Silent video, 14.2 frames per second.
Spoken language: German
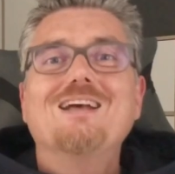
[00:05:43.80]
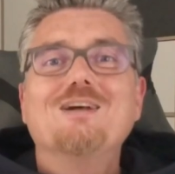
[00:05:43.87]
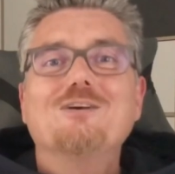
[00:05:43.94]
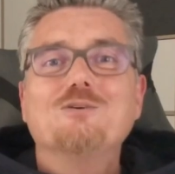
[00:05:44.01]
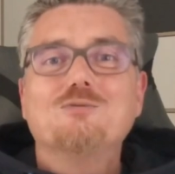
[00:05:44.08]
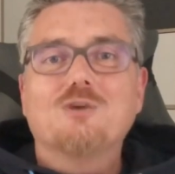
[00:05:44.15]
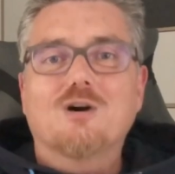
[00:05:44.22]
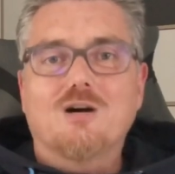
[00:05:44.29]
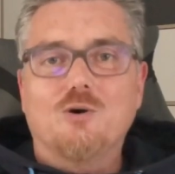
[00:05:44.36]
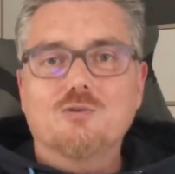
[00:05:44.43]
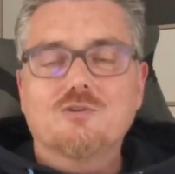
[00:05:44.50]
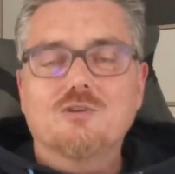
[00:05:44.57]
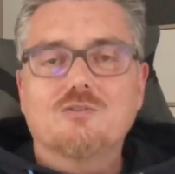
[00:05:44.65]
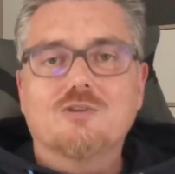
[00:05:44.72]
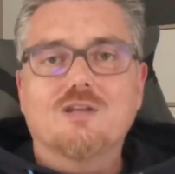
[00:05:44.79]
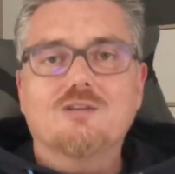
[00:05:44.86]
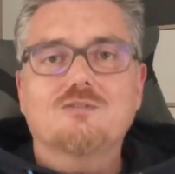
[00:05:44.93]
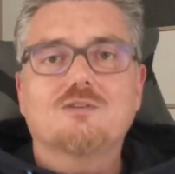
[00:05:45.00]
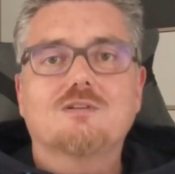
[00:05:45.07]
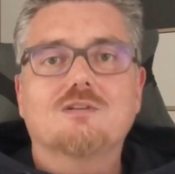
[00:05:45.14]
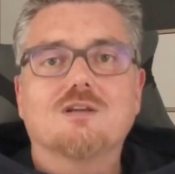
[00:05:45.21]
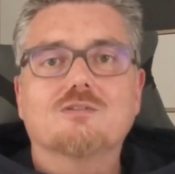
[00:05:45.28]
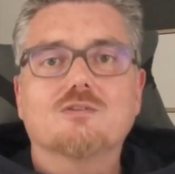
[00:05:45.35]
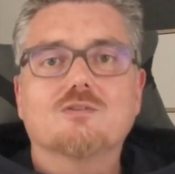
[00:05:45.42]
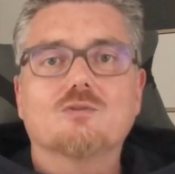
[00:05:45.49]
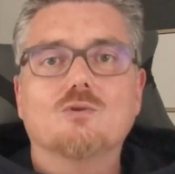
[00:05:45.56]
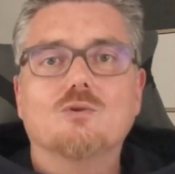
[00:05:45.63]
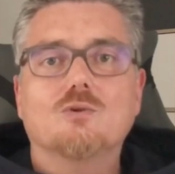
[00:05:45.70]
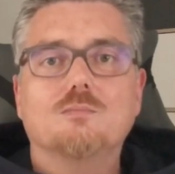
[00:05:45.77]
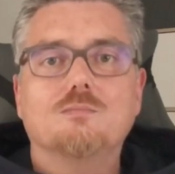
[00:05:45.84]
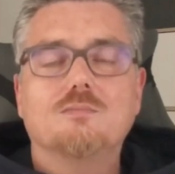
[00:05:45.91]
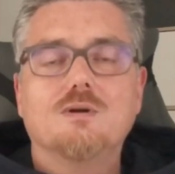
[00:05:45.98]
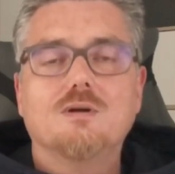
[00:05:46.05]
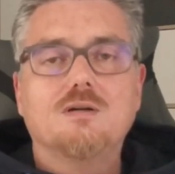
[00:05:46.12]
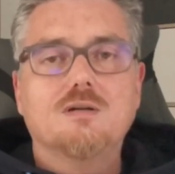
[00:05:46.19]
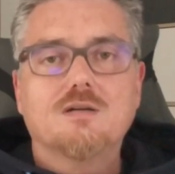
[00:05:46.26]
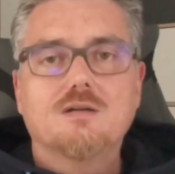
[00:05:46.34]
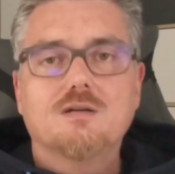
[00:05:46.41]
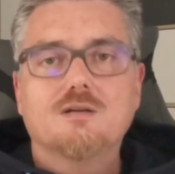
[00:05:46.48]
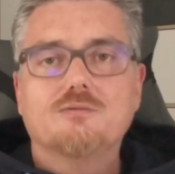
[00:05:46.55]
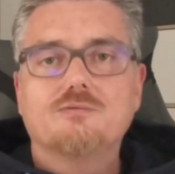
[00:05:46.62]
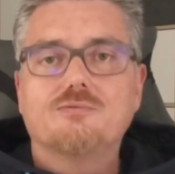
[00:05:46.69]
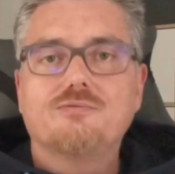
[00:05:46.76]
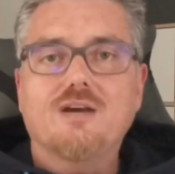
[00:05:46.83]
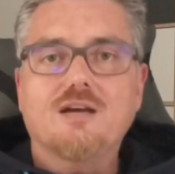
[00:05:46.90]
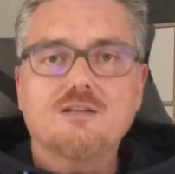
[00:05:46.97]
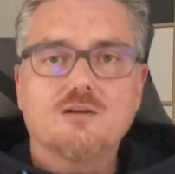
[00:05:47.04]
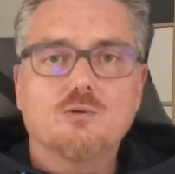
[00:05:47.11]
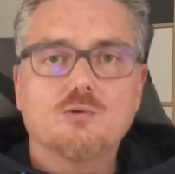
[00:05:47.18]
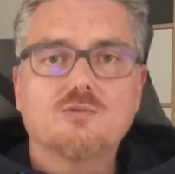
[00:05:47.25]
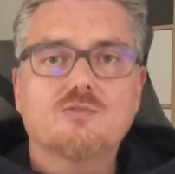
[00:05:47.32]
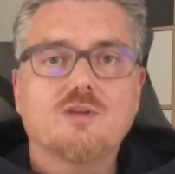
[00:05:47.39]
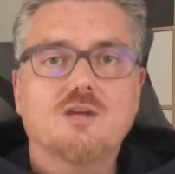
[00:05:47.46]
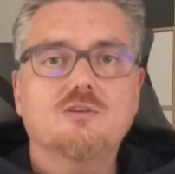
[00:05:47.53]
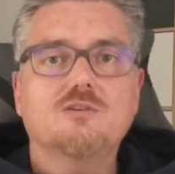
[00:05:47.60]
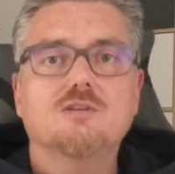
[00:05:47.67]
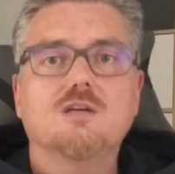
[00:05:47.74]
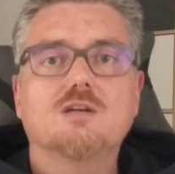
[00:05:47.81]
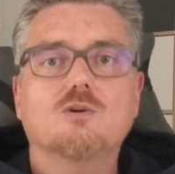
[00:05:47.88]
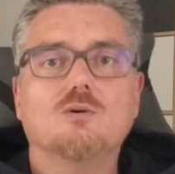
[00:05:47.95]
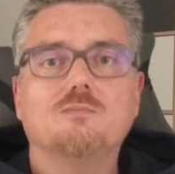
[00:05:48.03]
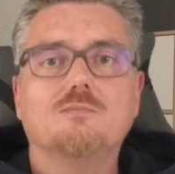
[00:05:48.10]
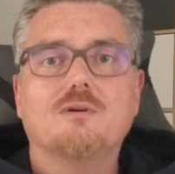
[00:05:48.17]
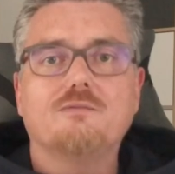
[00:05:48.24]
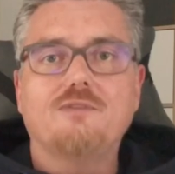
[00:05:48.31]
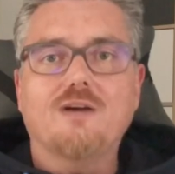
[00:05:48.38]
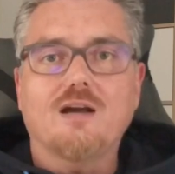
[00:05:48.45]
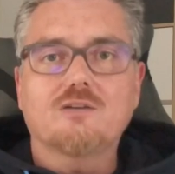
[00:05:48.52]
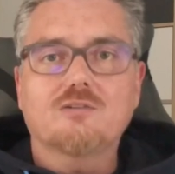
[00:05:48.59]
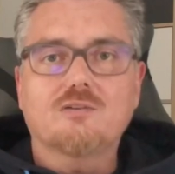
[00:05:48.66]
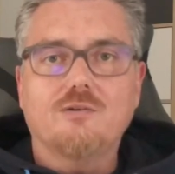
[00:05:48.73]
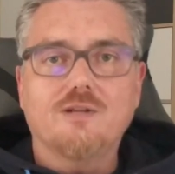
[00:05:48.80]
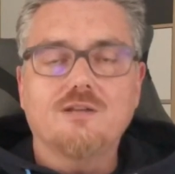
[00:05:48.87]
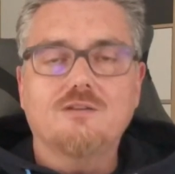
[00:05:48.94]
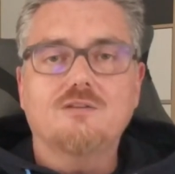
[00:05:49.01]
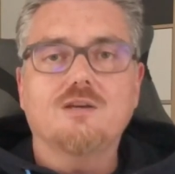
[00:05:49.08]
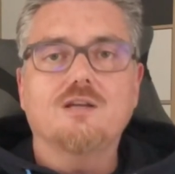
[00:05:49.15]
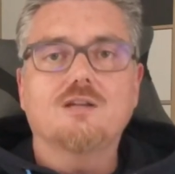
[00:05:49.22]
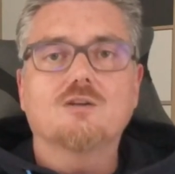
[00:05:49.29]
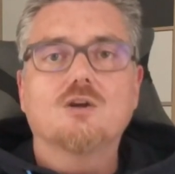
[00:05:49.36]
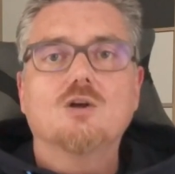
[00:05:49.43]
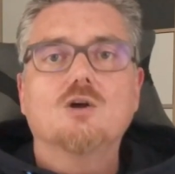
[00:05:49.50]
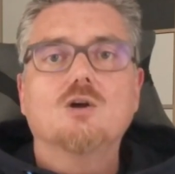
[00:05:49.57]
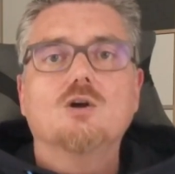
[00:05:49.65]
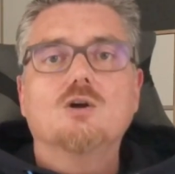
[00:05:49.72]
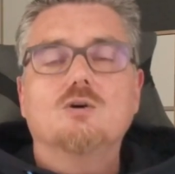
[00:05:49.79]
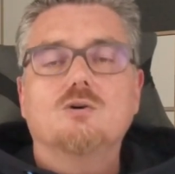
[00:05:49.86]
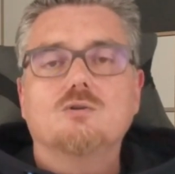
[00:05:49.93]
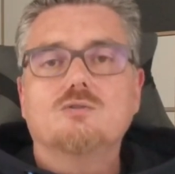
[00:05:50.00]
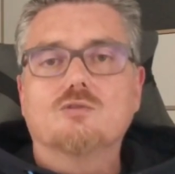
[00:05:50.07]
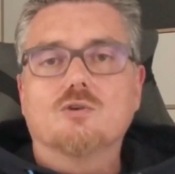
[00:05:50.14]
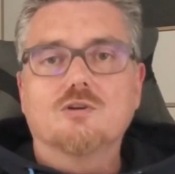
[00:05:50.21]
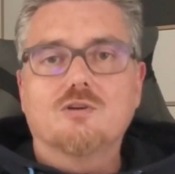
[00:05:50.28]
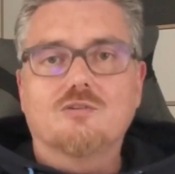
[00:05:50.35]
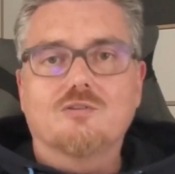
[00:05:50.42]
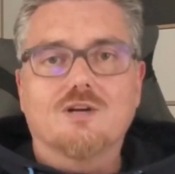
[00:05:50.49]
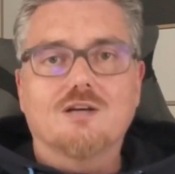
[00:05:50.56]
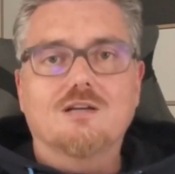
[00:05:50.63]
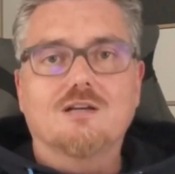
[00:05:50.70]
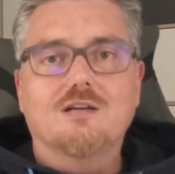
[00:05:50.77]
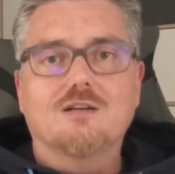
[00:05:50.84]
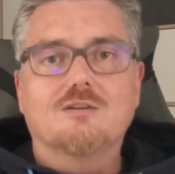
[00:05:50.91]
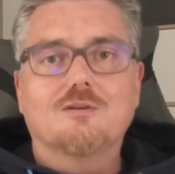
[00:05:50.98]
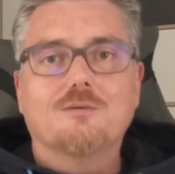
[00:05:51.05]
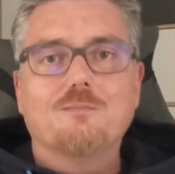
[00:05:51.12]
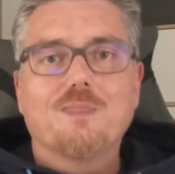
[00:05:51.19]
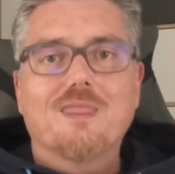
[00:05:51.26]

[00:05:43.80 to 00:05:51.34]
Vorausgesetzt, dass es um Fertigungstechnik, um Werksqualität und solche Sachen geht.